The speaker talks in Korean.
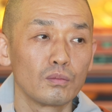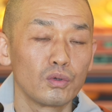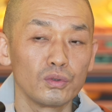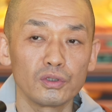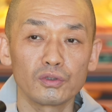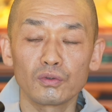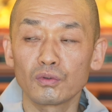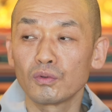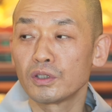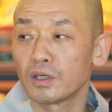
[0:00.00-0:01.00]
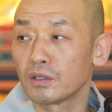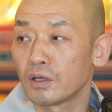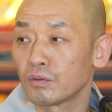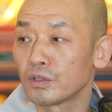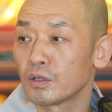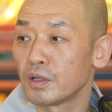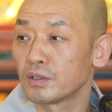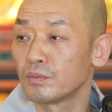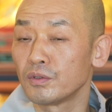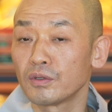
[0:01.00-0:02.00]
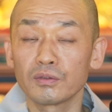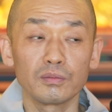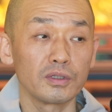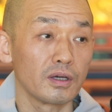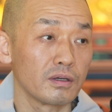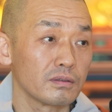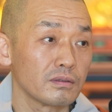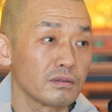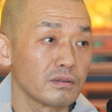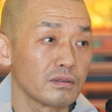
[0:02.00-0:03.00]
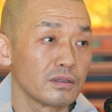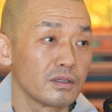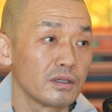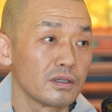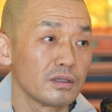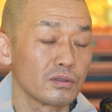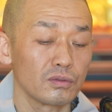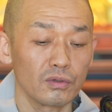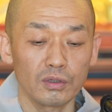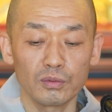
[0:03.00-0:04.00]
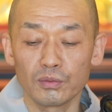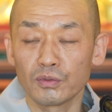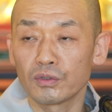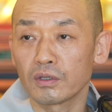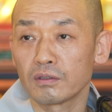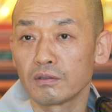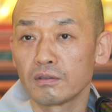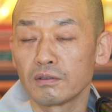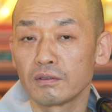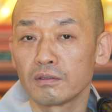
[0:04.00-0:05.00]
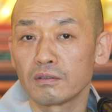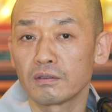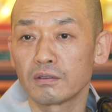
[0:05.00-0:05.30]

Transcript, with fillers: 본질적으로 옳지 않다고 제가 말씀드렸습니다. 서가모니 부처께서는